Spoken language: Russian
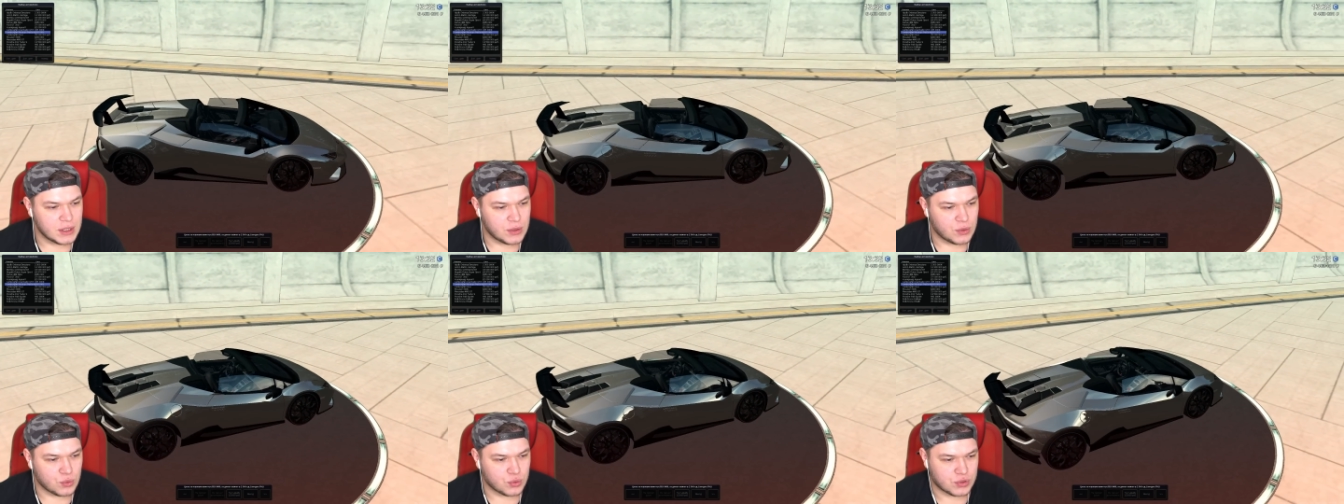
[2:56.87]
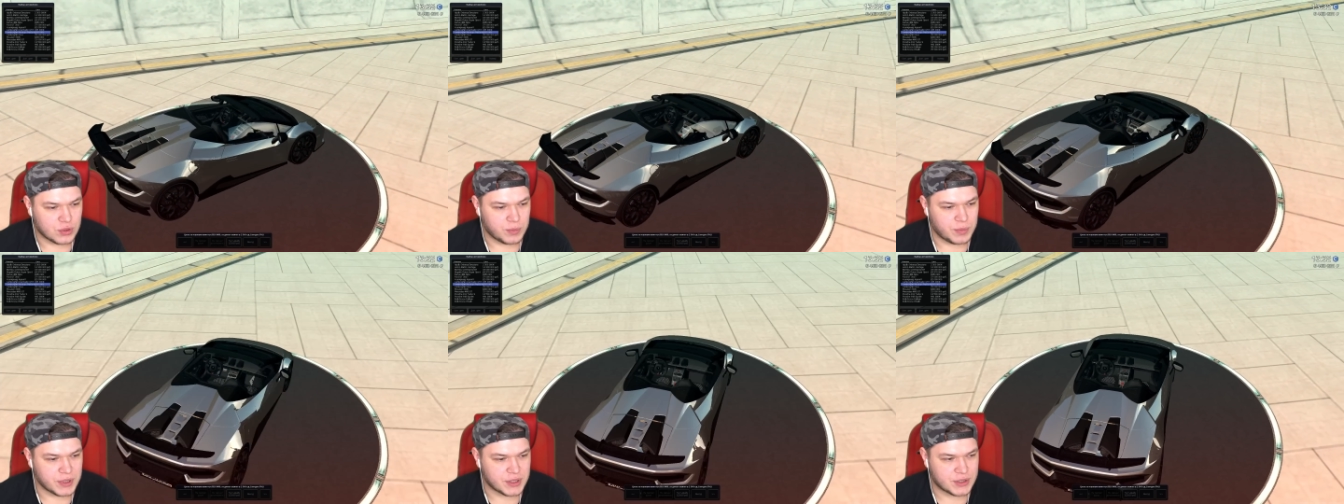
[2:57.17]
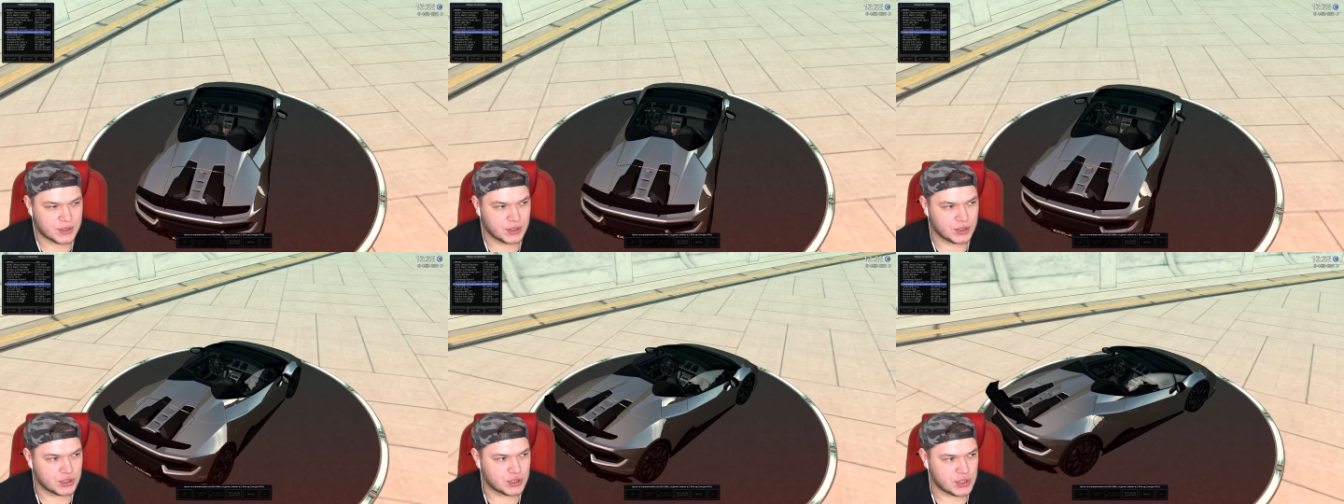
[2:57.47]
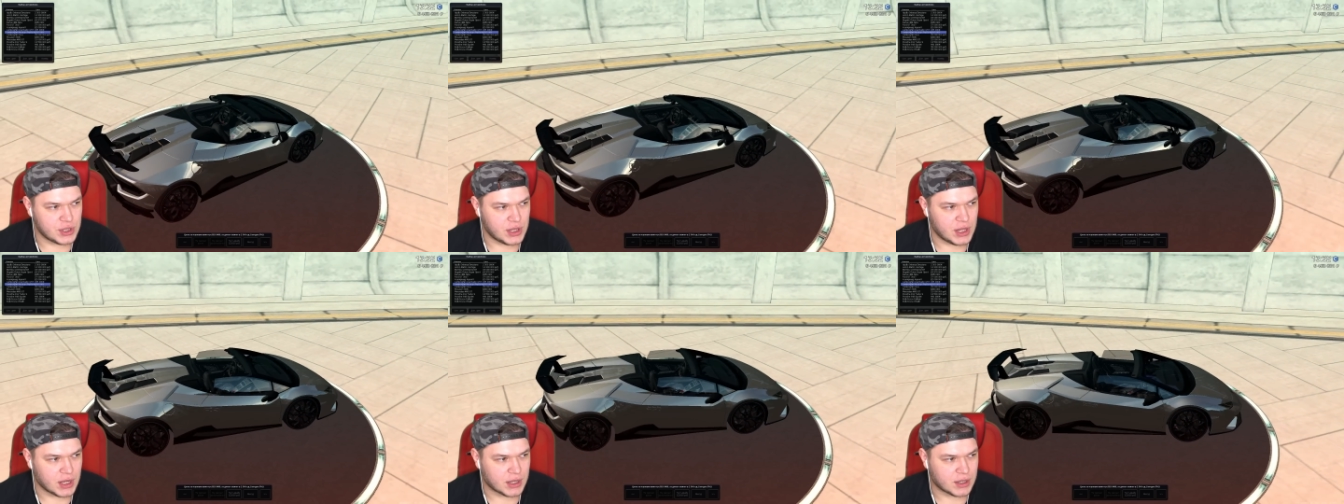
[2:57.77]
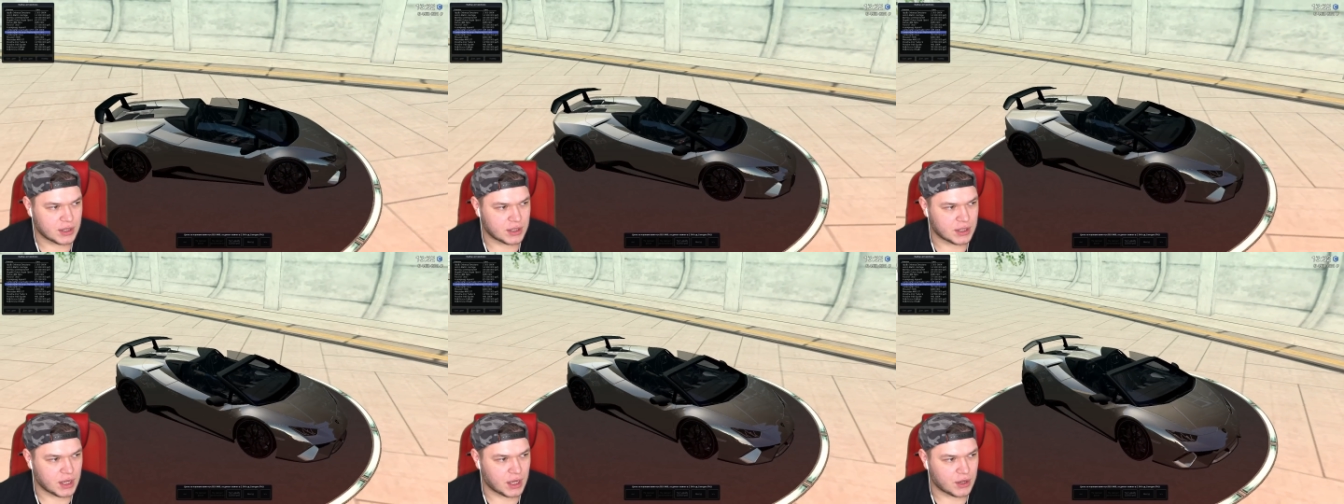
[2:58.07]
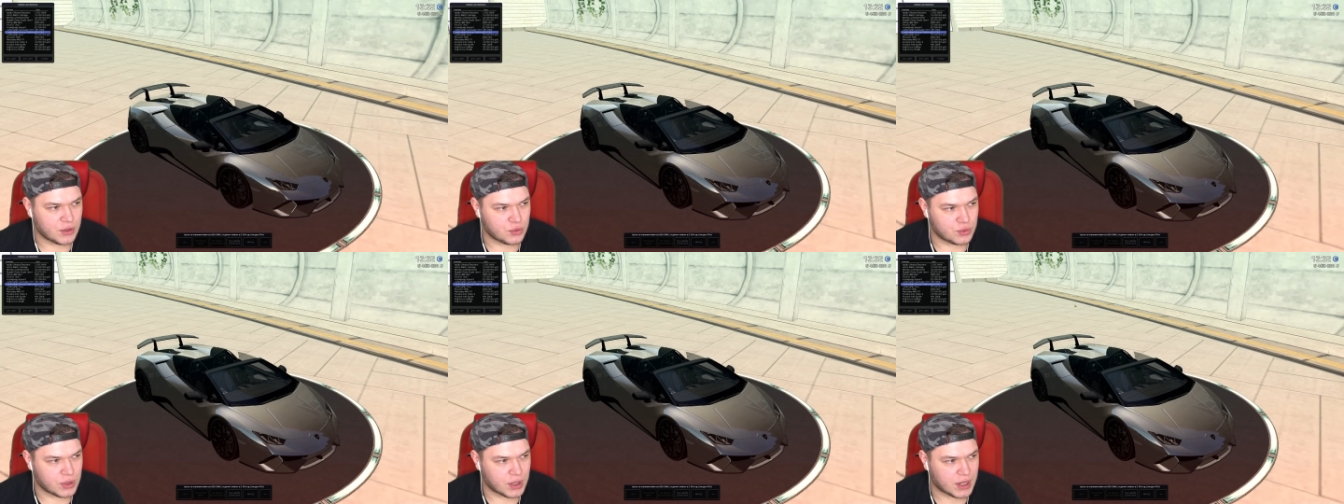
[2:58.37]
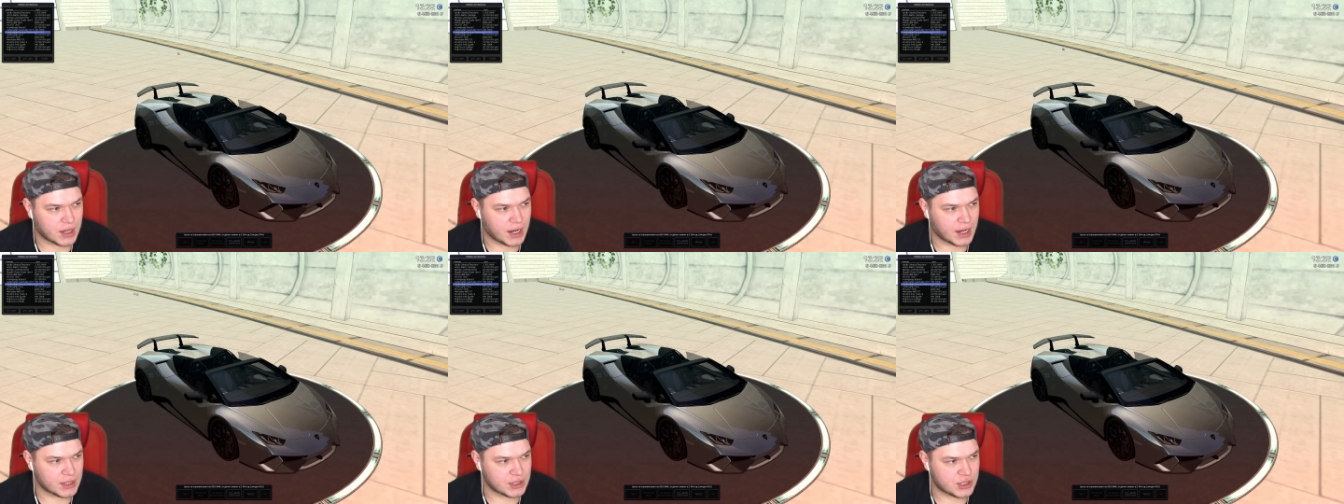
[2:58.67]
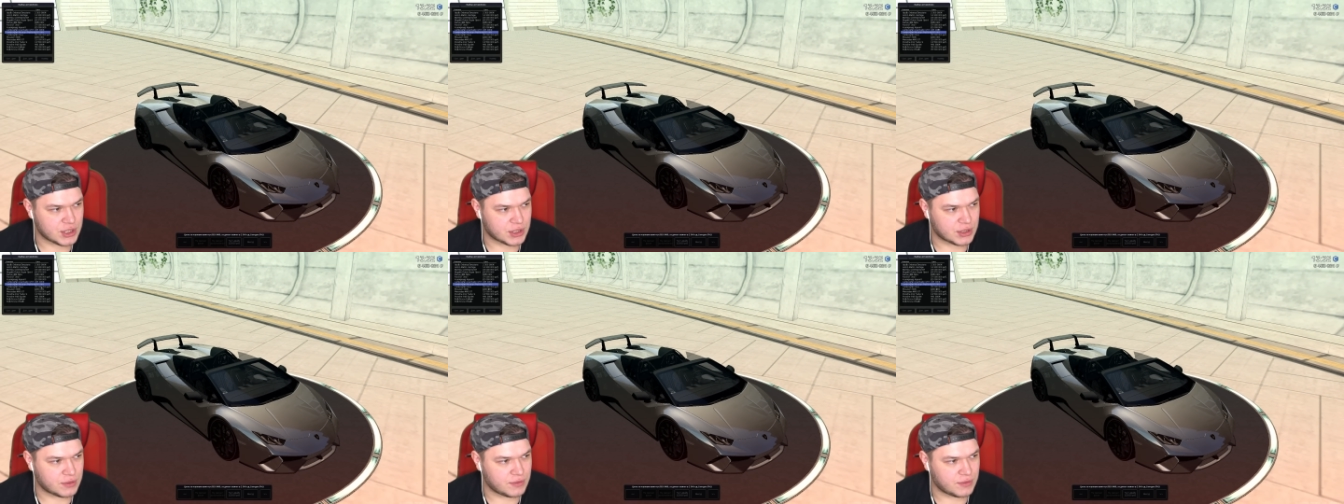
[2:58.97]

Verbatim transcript: Ух ты, без крыши, бля, какая хураканчик,